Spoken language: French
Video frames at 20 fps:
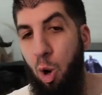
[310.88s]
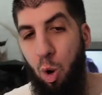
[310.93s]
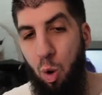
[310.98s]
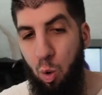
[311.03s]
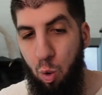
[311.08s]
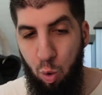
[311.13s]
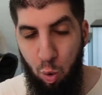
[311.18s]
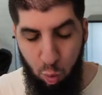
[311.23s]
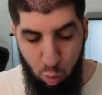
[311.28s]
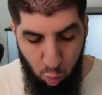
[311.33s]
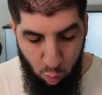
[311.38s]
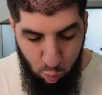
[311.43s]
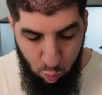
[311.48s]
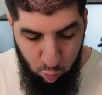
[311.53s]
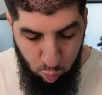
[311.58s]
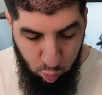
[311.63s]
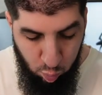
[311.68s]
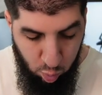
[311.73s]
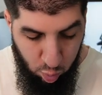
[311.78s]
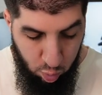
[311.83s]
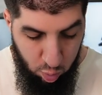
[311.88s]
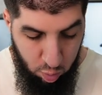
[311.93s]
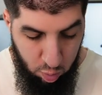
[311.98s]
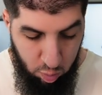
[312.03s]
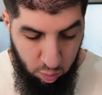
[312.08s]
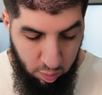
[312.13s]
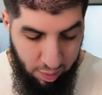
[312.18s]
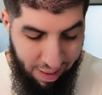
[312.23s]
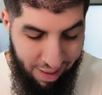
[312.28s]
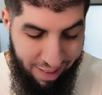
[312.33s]
Goku
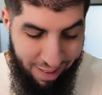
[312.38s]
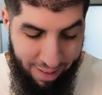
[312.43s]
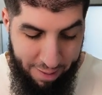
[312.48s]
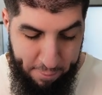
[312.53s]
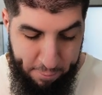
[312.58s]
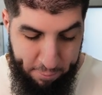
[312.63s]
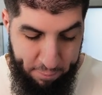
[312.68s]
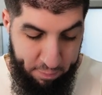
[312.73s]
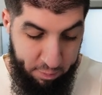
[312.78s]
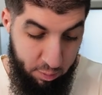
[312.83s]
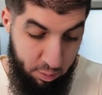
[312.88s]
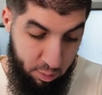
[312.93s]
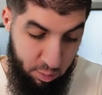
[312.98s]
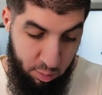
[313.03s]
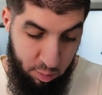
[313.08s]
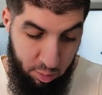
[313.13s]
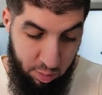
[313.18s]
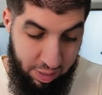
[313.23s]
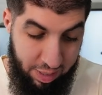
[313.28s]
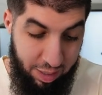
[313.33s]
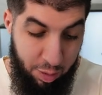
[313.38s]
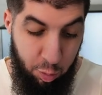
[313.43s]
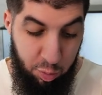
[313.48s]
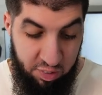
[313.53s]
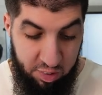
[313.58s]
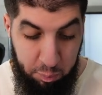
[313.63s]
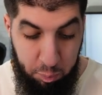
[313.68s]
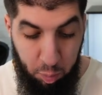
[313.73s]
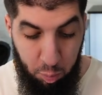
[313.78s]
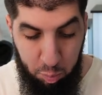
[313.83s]
euh, LF euh, qui est de
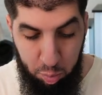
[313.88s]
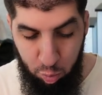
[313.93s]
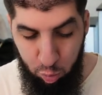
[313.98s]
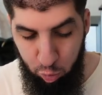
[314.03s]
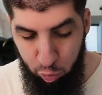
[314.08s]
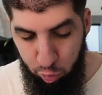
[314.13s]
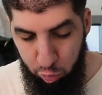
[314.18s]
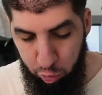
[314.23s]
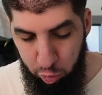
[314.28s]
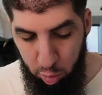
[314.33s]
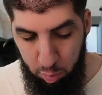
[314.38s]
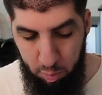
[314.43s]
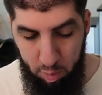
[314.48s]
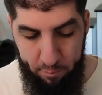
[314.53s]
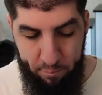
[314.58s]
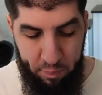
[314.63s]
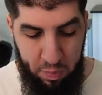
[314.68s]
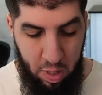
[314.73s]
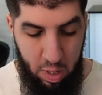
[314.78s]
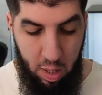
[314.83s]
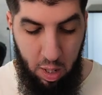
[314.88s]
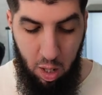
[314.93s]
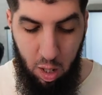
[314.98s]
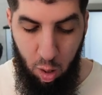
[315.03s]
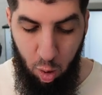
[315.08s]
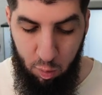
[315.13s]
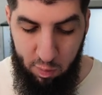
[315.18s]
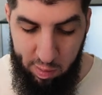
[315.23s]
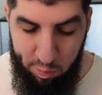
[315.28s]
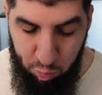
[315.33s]
type bleu justement.
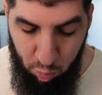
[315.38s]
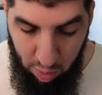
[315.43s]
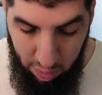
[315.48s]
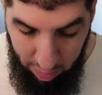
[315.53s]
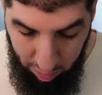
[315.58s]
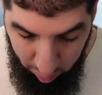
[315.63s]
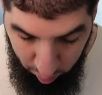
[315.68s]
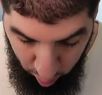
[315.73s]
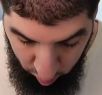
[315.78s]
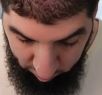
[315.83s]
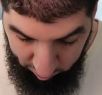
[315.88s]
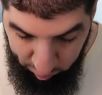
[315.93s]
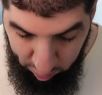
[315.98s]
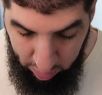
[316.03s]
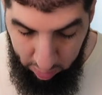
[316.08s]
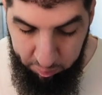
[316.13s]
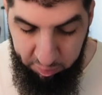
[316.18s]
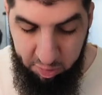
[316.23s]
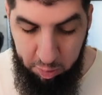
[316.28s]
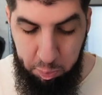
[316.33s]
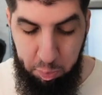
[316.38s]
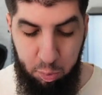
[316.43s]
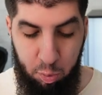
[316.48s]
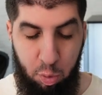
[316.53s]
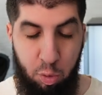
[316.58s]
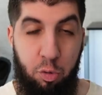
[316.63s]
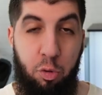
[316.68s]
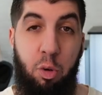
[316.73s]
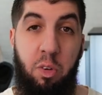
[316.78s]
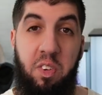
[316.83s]
Alors on va voir, on va voir un petit
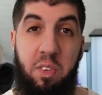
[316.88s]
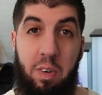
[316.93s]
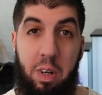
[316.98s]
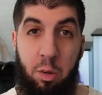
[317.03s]
peu ce que ça va